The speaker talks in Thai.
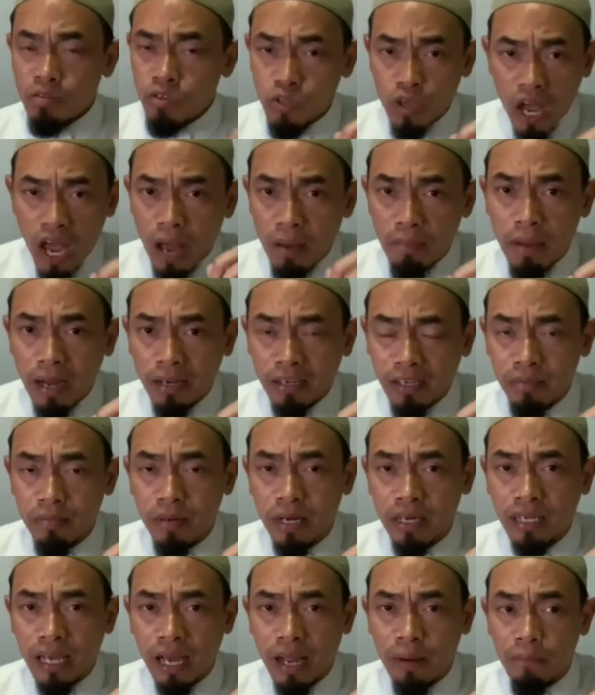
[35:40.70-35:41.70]
ซาฮาบัตก็เห
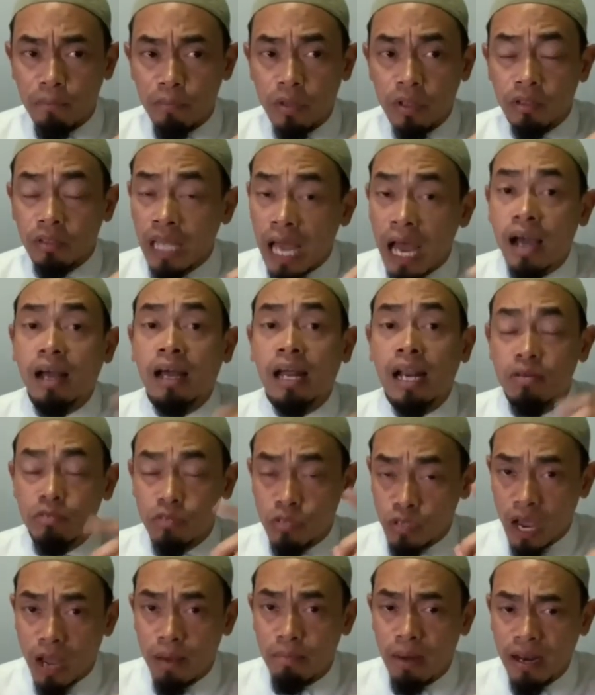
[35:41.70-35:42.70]
มือนกัน ถ้า
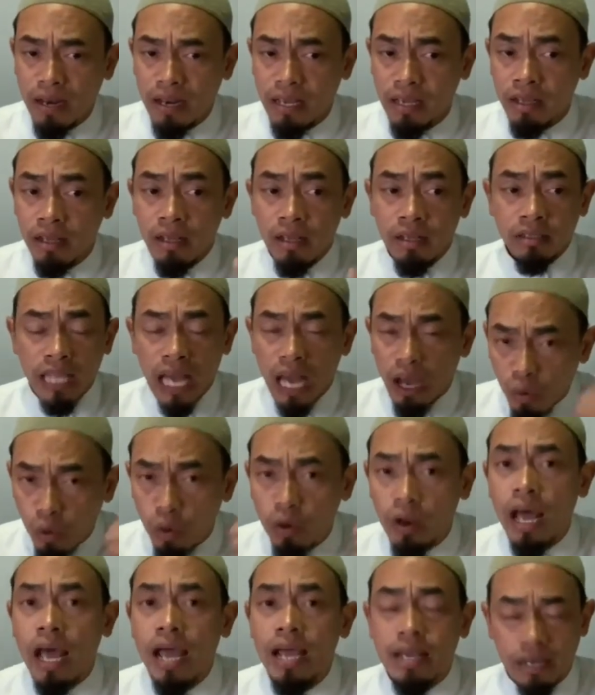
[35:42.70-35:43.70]
ซาฮาบัตนี่ถ้าค
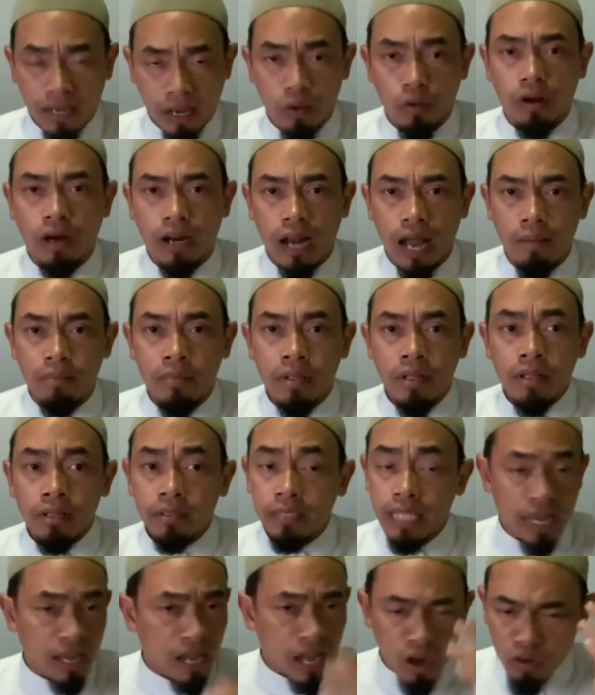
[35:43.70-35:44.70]
นให้ เขาก็รับ
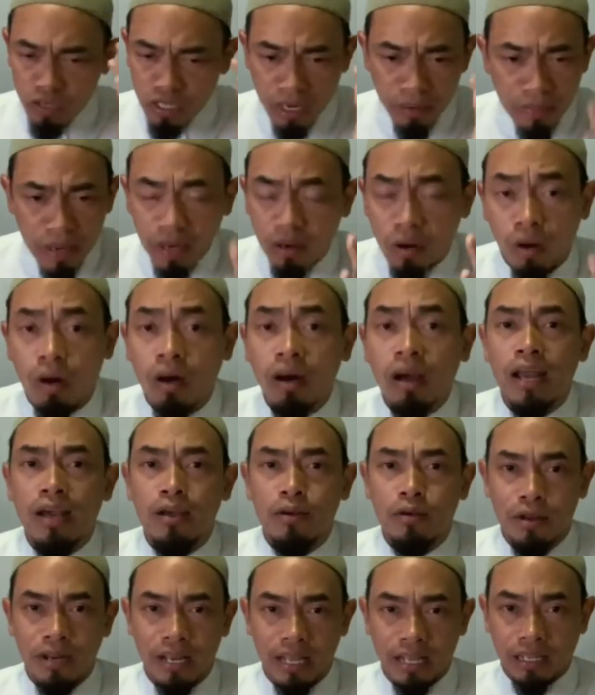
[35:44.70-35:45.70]
แต่เขาจะไม่ขอใคร
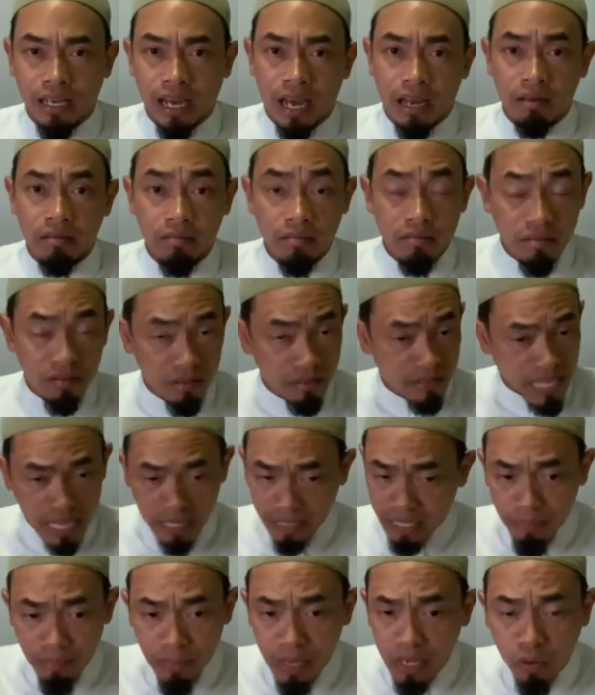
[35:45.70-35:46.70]
โดยเด็ดขาด แต่
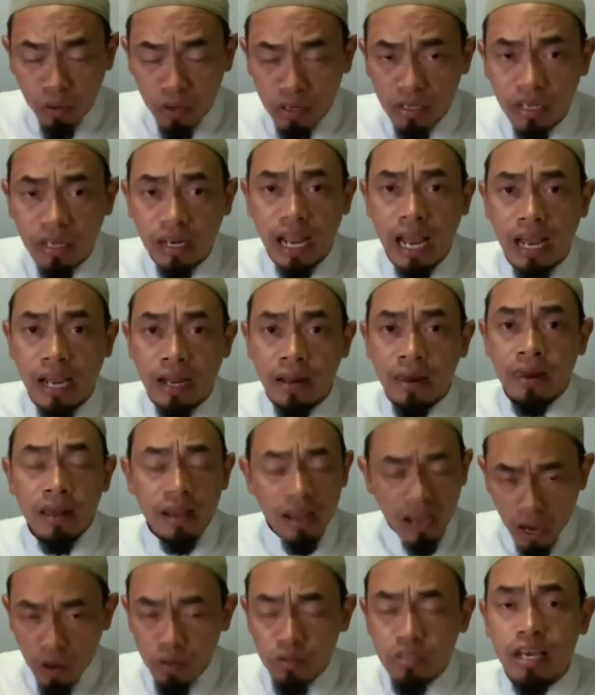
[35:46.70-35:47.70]
ถ้ามีคนยื่นให้
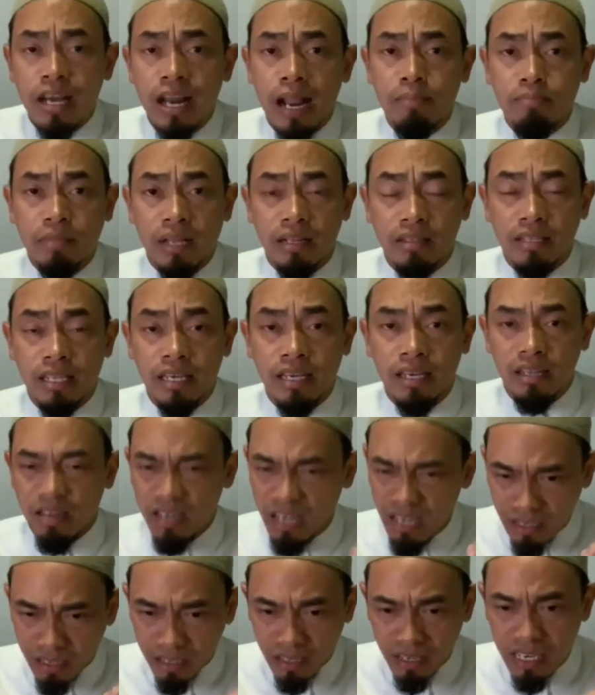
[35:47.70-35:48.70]
เขาจะรับทันที
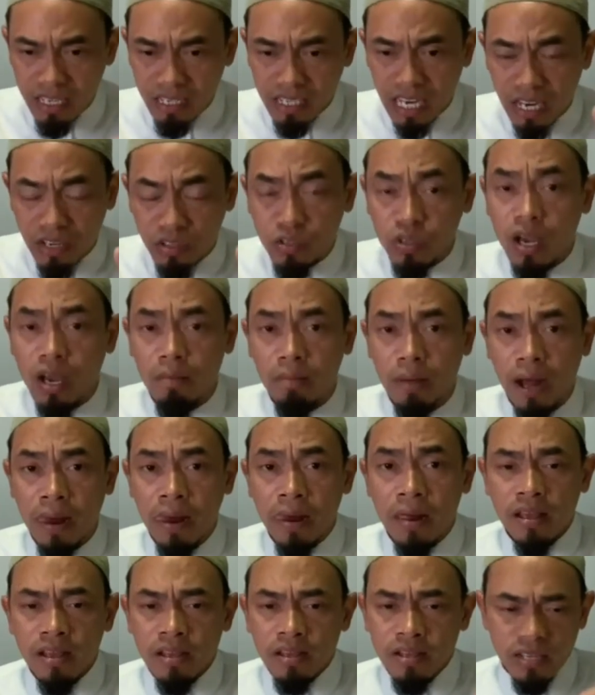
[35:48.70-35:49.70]
นี่คือนิสัยซาฮาบต
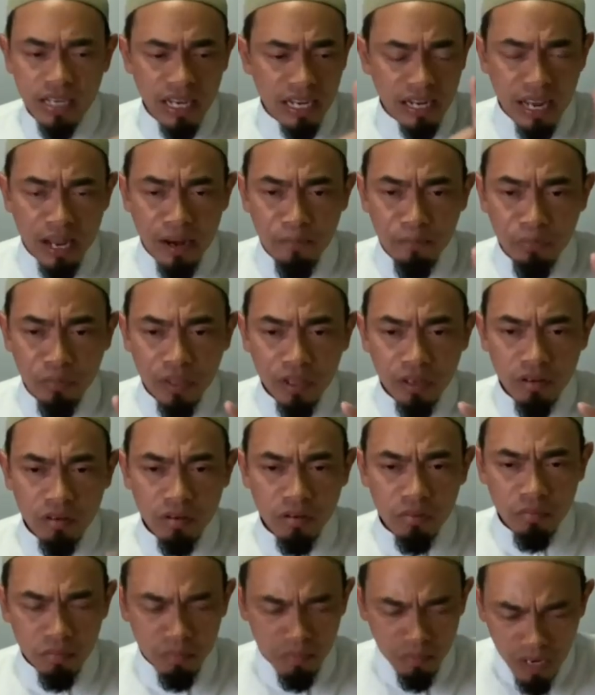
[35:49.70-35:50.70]
ดังนั้น
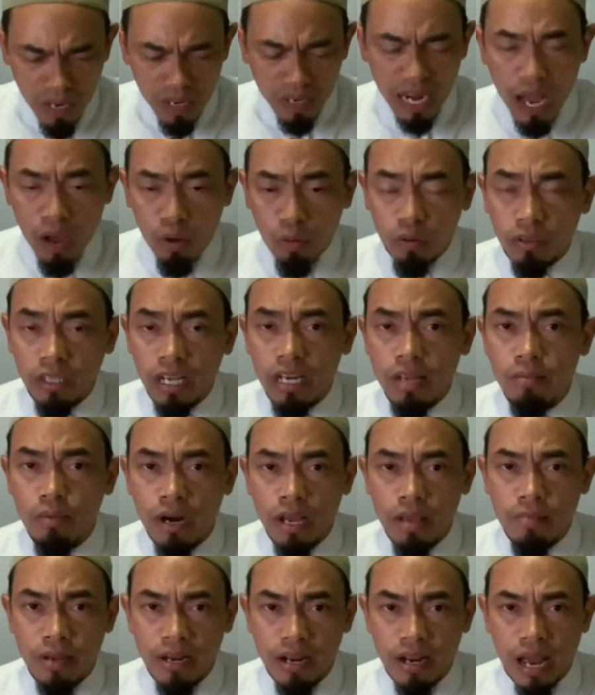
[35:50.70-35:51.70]
เรื่องราวของท่านอิบ
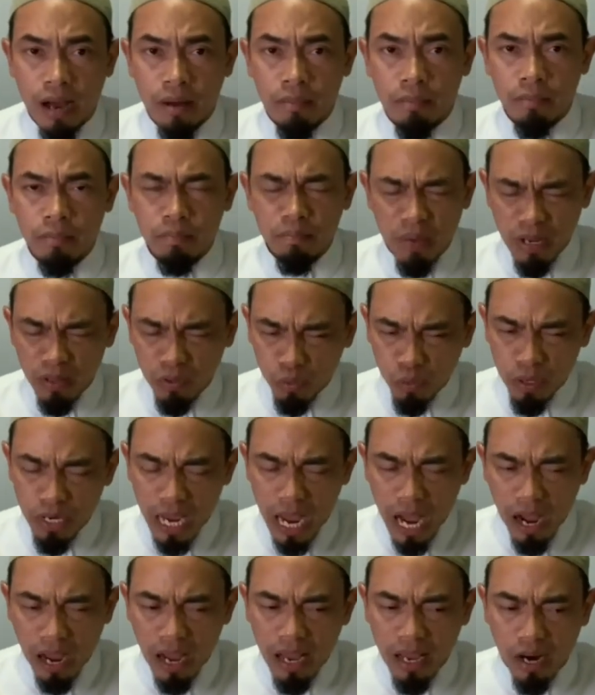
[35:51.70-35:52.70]
ราฮิมบินดาม เป็นตัวอ
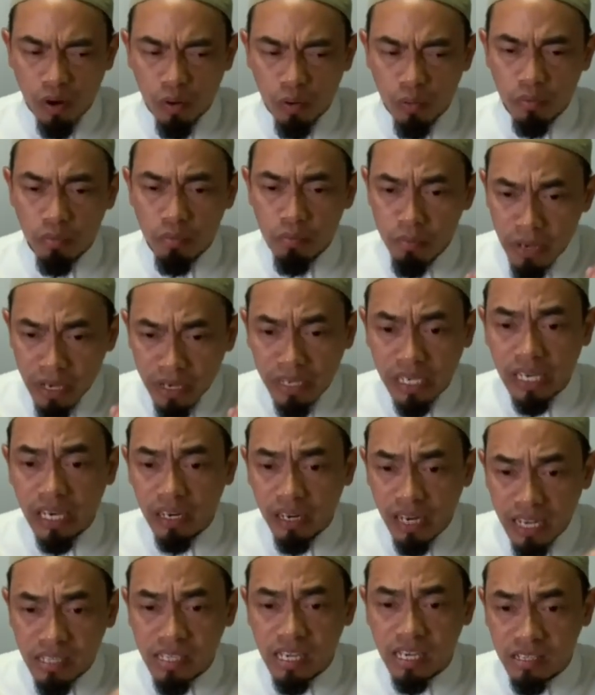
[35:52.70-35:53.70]
ย่างให้เรามีเกียร
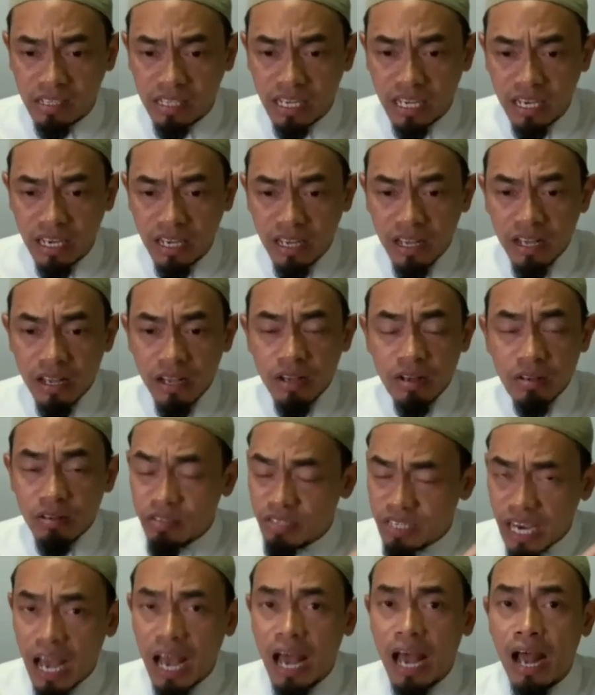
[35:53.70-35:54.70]
ติและศักดิ์ศรี
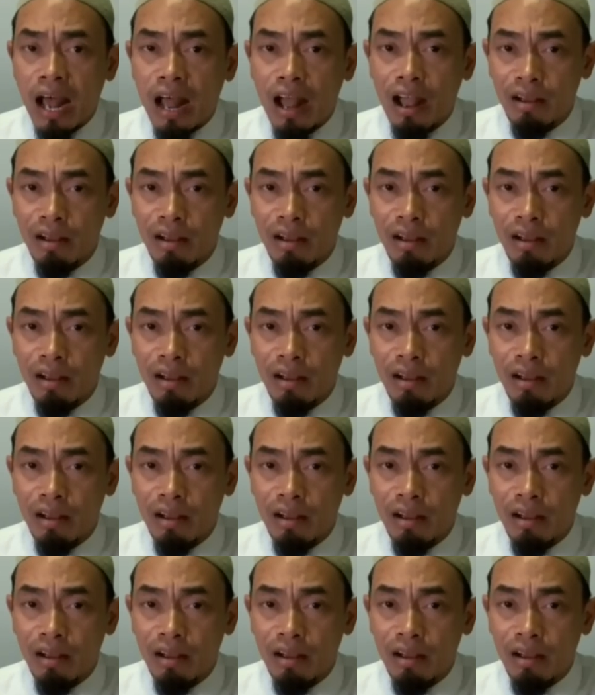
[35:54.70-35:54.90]
อย่า